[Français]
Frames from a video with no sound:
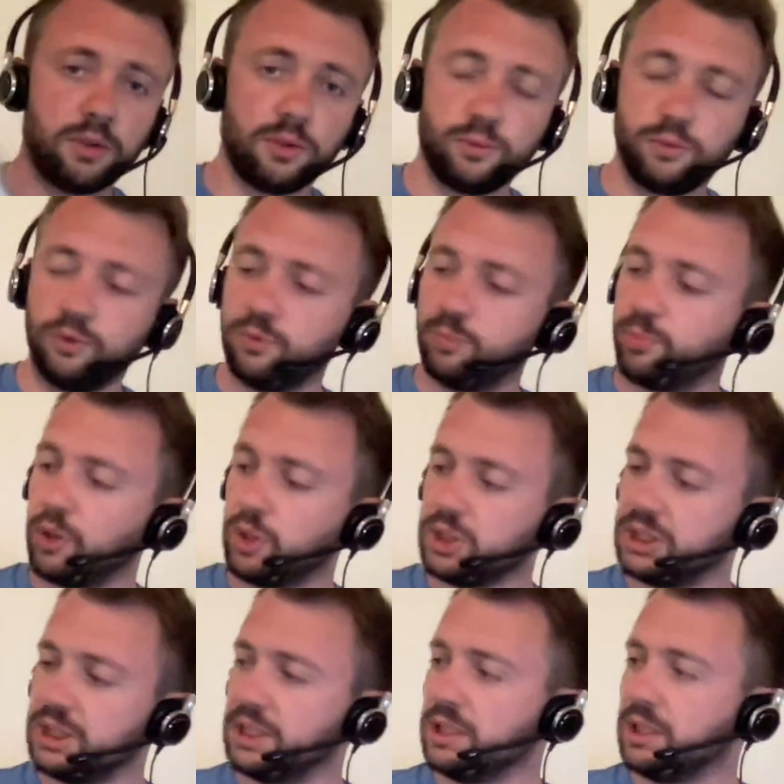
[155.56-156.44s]
du
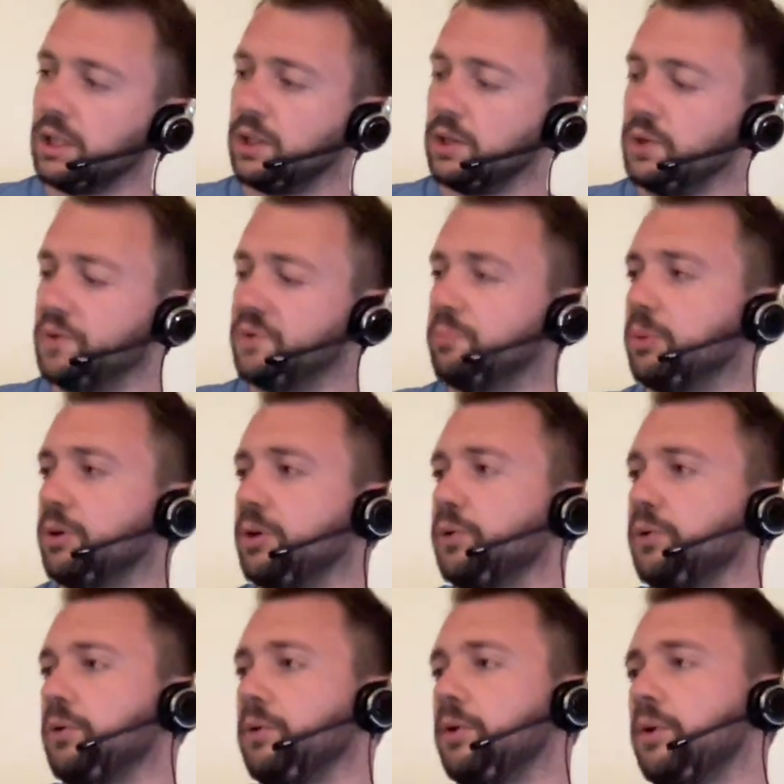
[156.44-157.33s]
Sporting
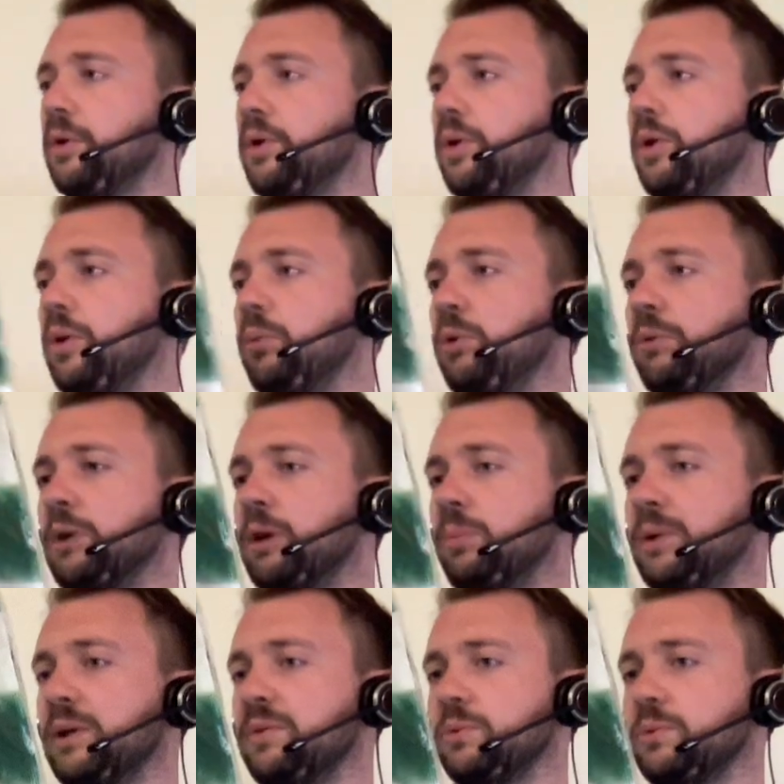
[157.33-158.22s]
Lisbonne en première place,